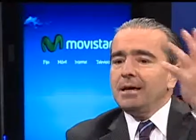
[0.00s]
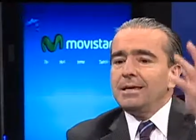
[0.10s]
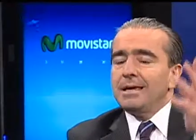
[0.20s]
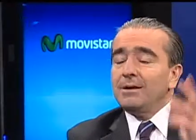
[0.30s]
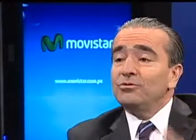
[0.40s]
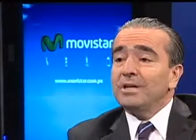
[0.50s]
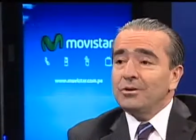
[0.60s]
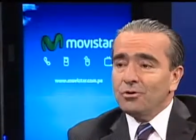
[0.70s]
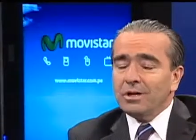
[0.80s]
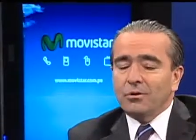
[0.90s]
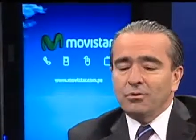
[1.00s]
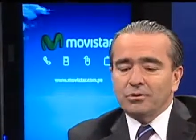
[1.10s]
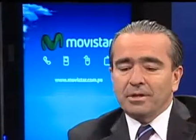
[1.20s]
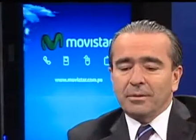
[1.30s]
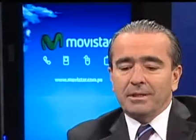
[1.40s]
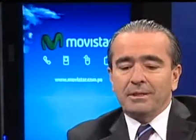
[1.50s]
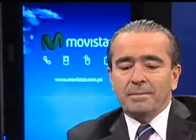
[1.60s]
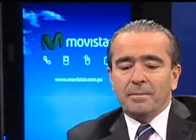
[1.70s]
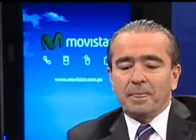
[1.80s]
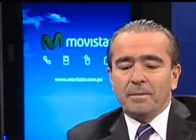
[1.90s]
y era un señor que curiosamente
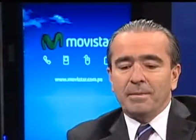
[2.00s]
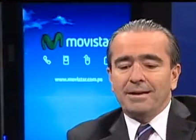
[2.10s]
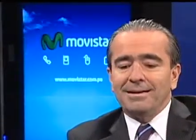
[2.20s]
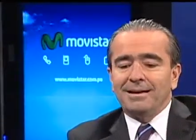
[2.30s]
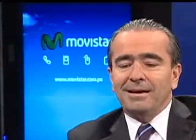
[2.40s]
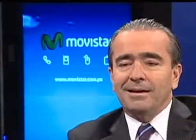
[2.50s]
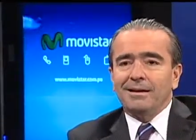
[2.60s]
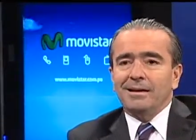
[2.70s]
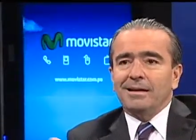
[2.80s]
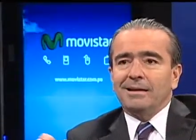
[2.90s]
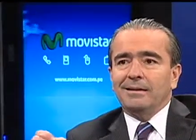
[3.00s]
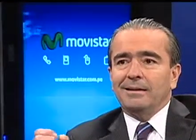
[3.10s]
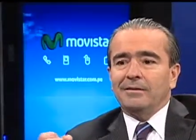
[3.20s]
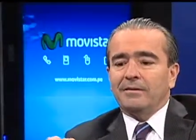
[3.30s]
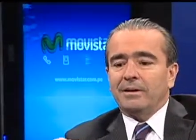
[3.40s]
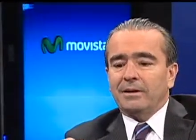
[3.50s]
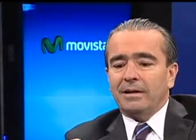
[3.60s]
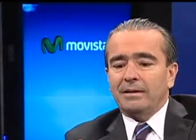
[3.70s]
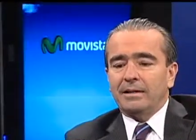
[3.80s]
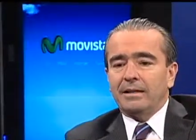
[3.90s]
venía de ser
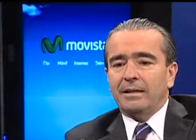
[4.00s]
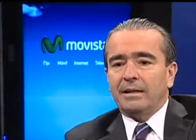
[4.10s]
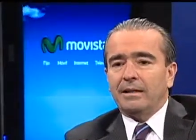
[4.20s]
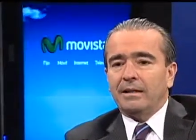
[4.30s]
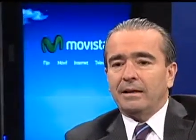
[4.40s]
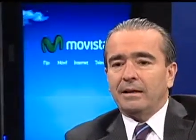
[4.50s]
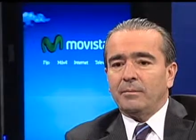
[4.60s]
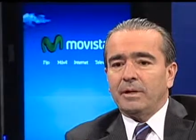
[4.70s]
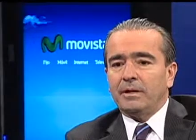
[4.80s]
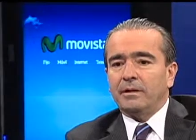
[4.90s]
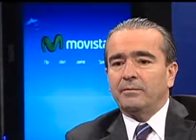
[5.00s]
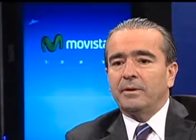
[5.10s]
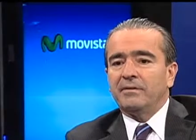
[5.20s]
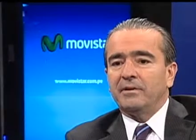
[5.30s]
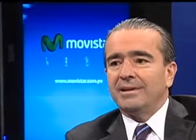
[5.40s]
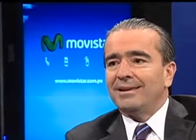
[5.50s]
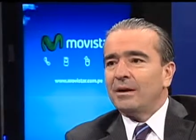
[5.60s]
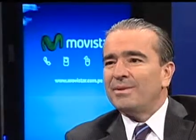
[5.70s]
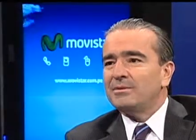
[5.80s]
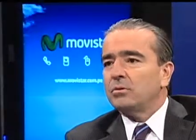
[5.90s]
gerente general de American Express y de
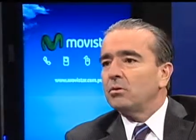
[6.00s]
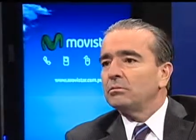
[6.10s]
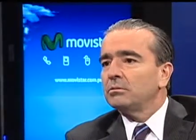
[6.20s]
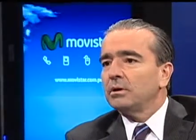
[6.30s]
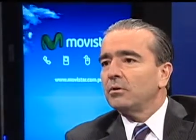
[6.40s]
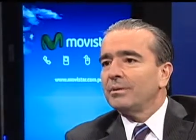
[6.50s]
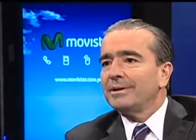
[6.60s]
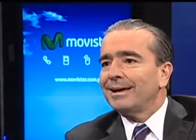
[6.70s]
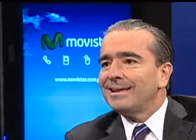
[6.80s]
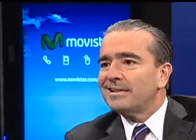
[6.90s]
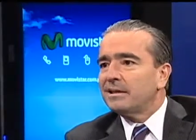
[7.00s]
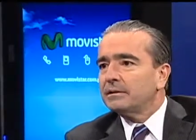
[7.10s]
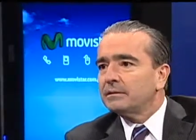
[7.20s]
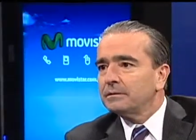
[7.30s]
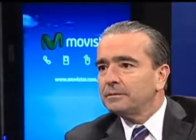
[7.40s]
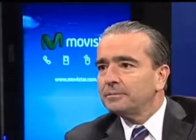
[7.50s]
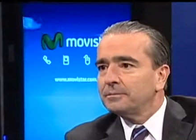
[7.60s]
Navisco, de una compañía de galletas.